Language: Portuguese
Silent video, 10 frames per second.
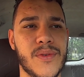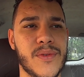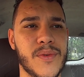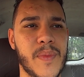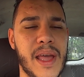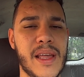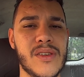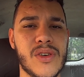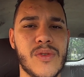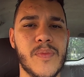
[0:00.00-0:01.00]
no
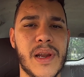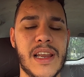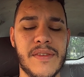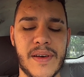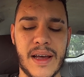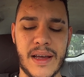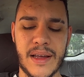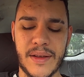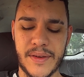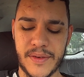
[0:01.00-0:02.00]
médico para
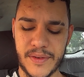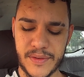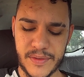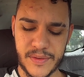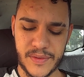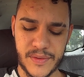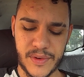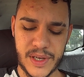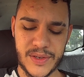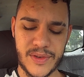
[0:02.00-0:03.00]
levar o
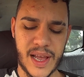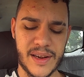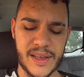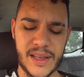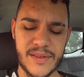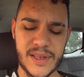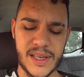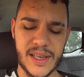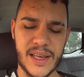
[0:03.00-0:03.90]
resultado aqui, não sei o que, que é